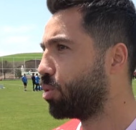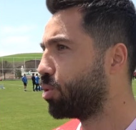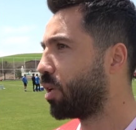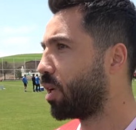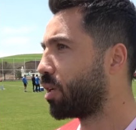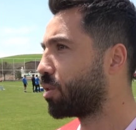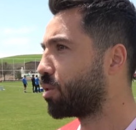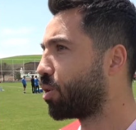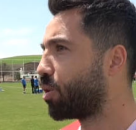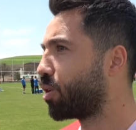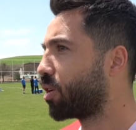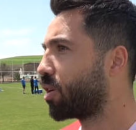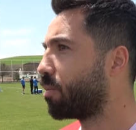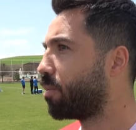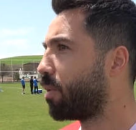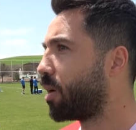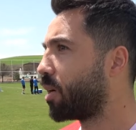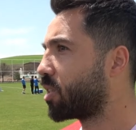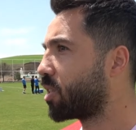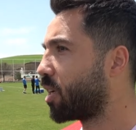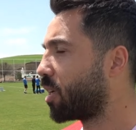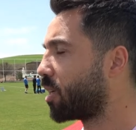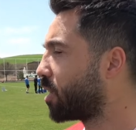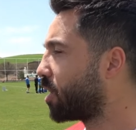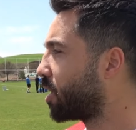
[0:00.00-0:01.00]
bundan sonraki
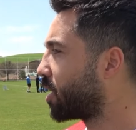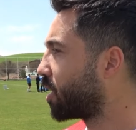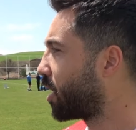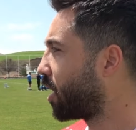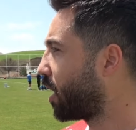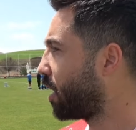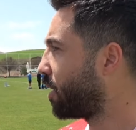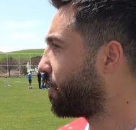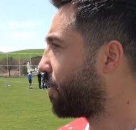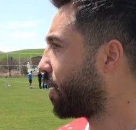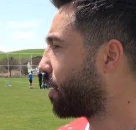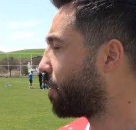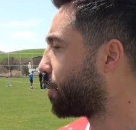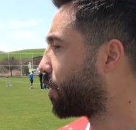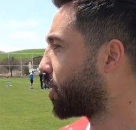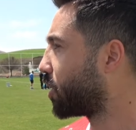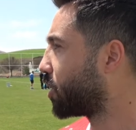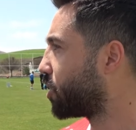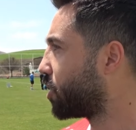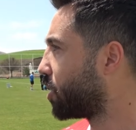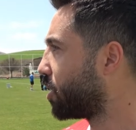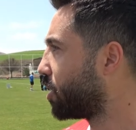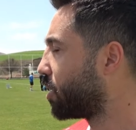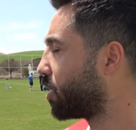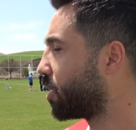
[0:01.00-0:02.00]
maçlarda da keyif
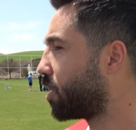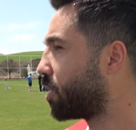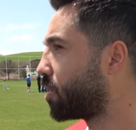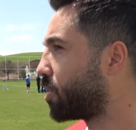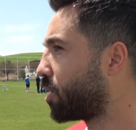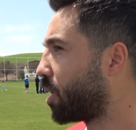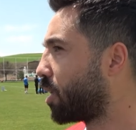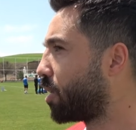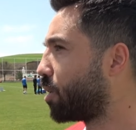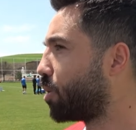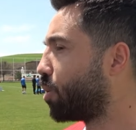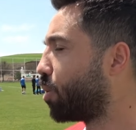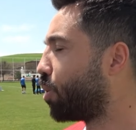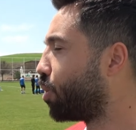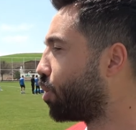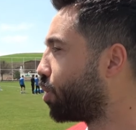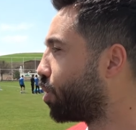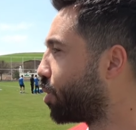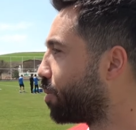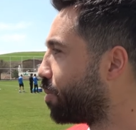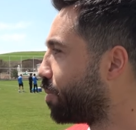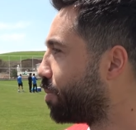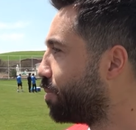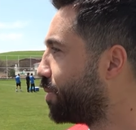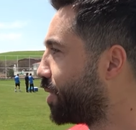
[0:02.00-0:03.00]
almak için stadı
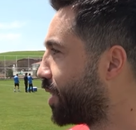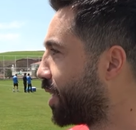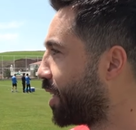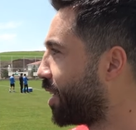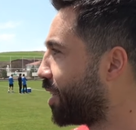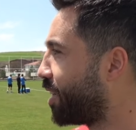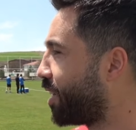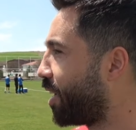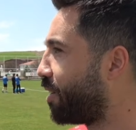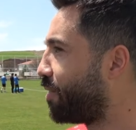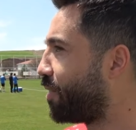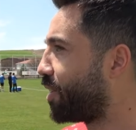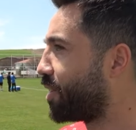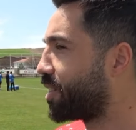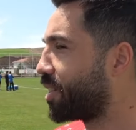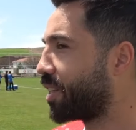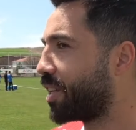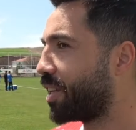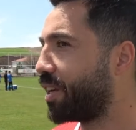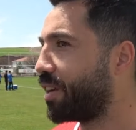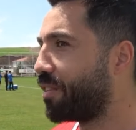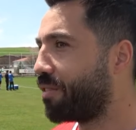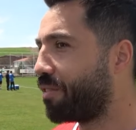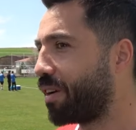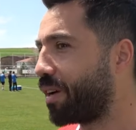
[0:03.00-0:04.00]
doldurup bize de daha
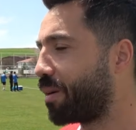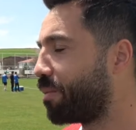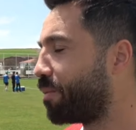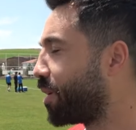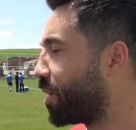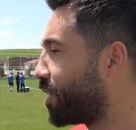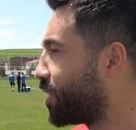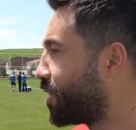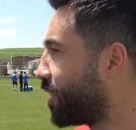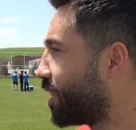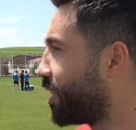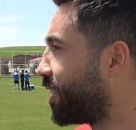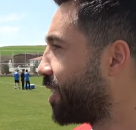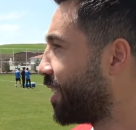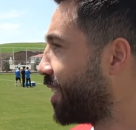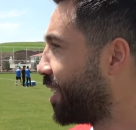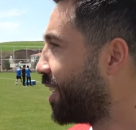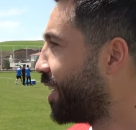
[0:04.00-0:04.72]
fazla keyif vermek için